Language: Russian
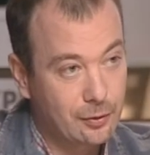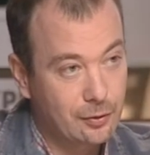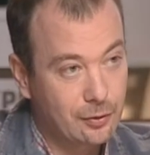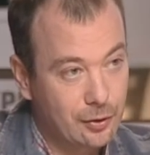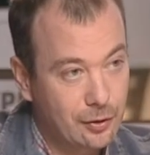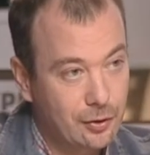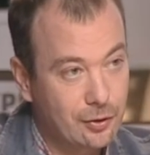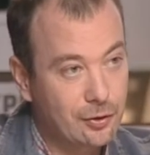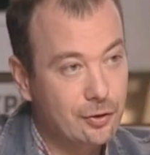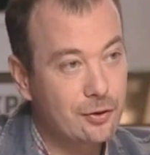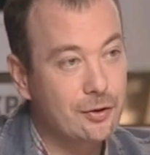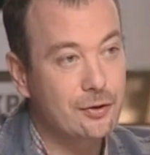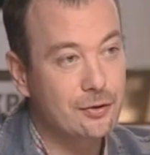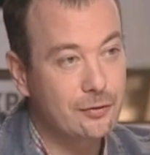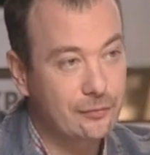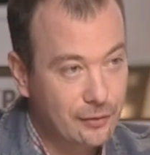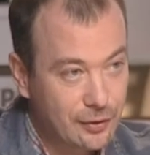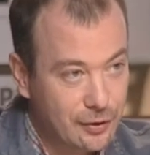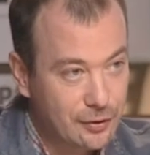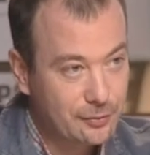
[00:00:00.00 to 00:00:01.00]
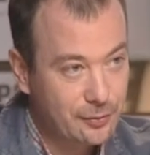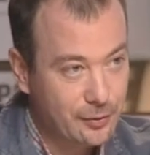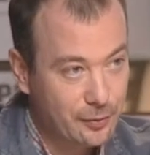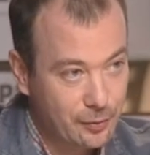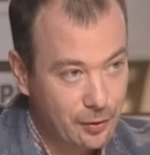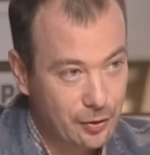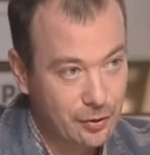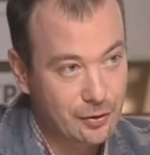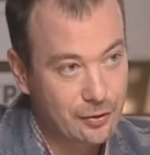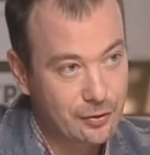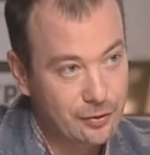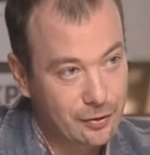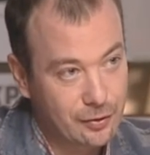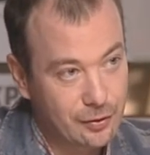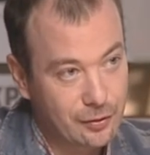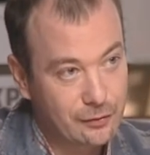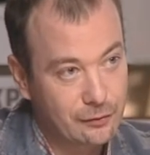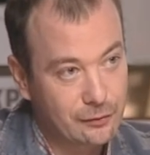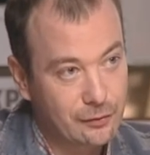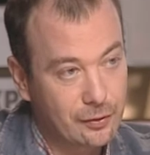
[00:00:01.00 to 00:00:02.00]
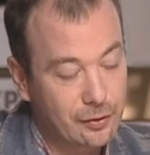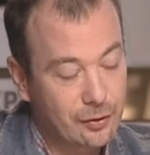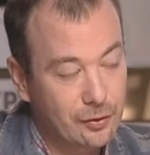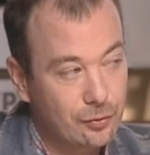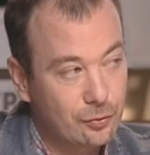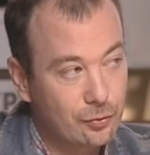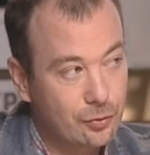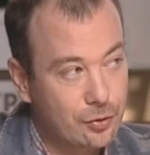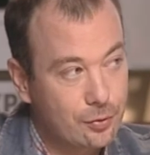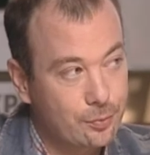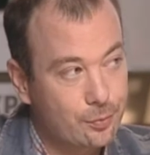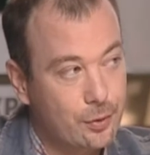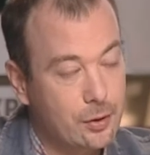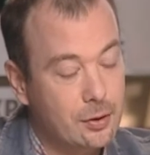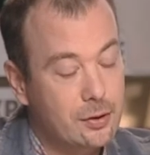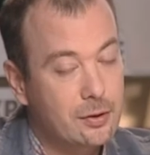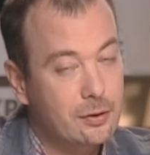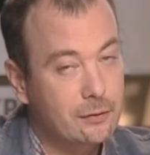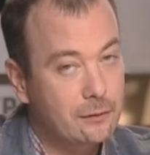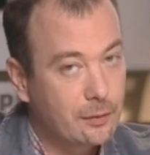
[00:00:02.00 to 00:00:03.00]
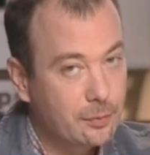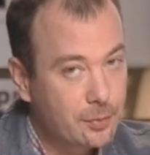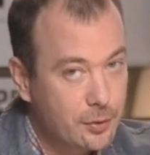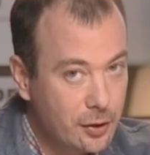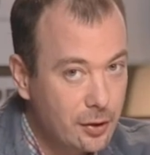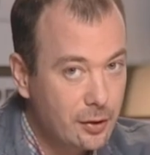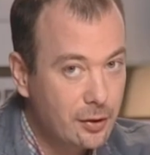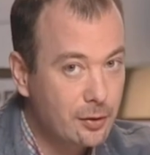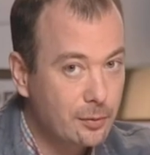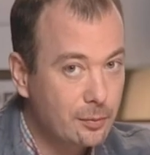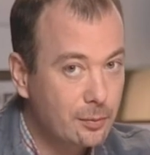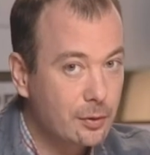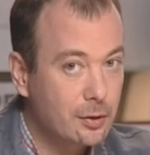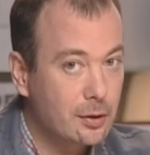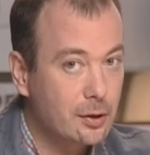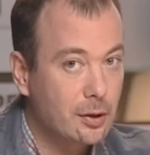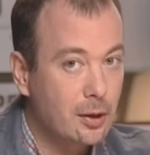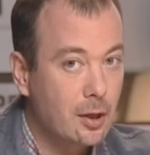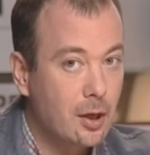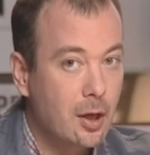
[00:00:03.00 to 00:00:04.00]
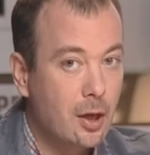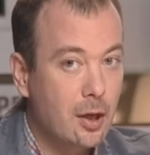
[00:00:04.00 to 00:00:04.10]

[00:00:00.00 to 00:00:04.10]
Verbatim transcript: Да? Они одевались примерно одинаково и очень простые в общении были.